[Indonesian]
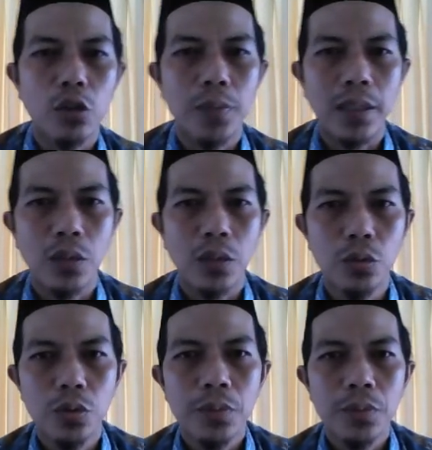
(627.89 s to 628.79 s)

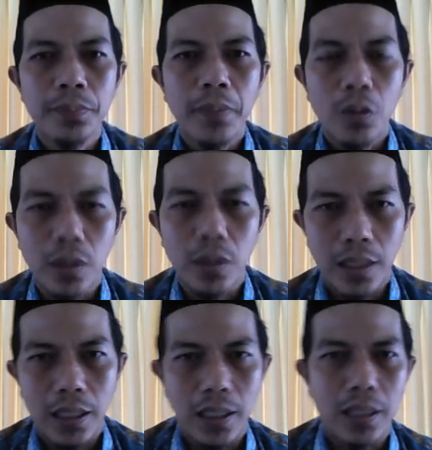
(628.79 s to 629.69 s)
Subhanahu wa
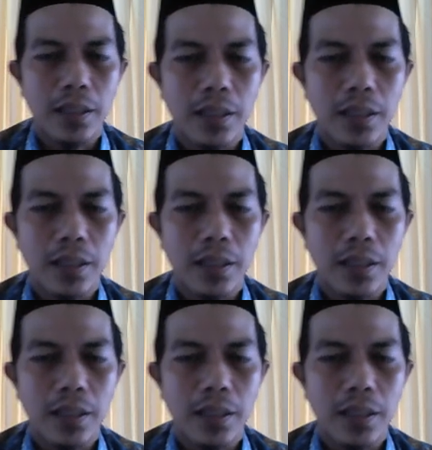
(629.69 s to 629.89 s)
taala.